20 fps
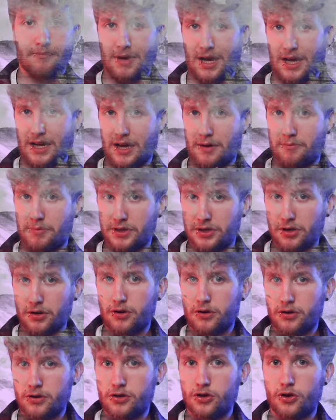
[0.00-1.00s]
manca il
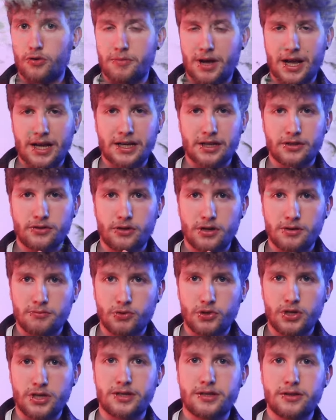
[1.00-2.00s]
petrolio, mancano le
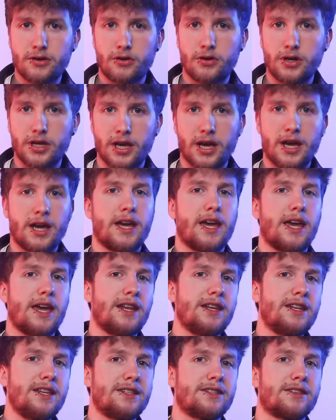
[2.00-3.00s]
munizioni
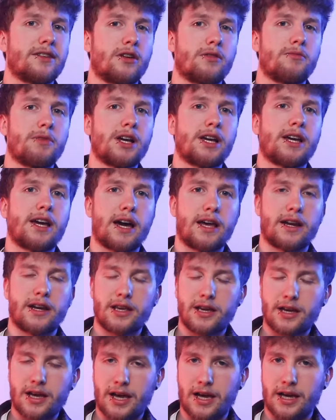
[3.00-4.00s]
e iniziano a
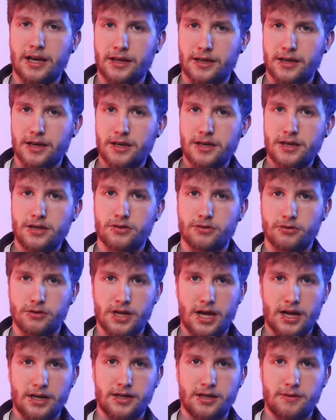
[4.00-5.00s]
mancare anche i
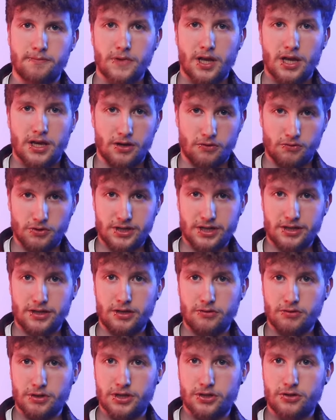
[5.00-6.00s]
soldati. In questa
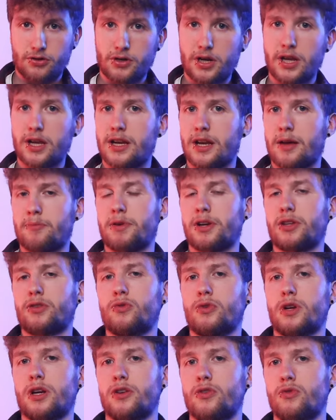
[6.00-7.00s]
situazione
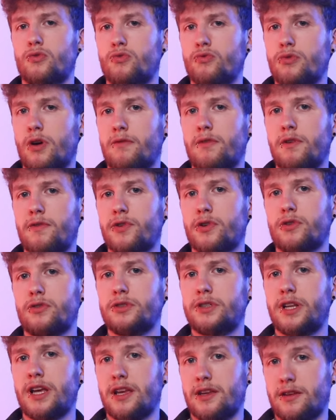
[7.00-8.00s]
l'apertura di un nuovo
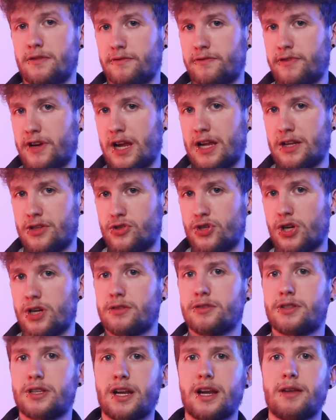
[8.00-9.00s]
fronte in
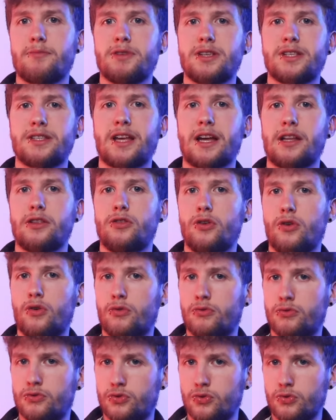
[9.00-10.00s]
Francia sarebbe
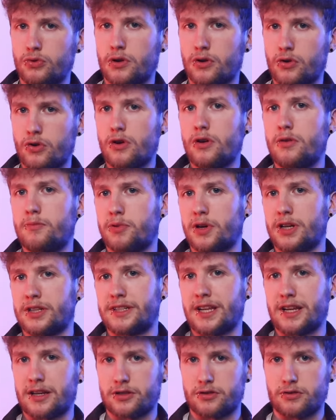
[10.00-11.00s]
stato un duro colpo
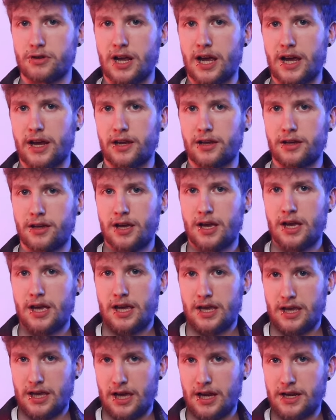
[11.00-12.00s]
al Terzo Reich
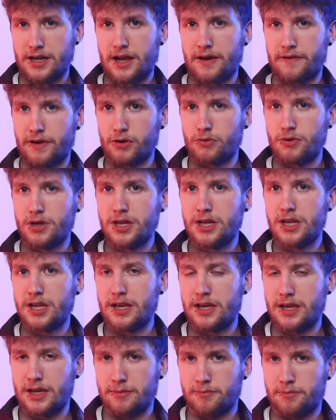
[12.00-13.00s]
e andava
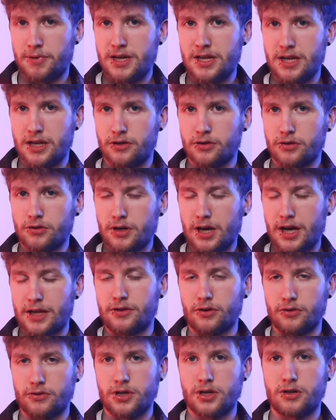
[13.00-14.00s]
quindi impedito
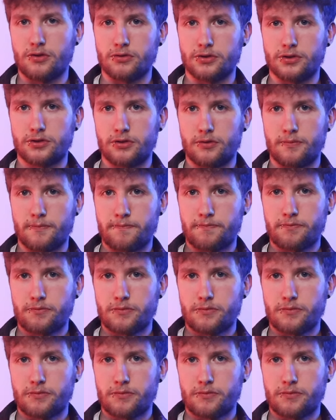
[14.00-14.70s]
ad ogni costo.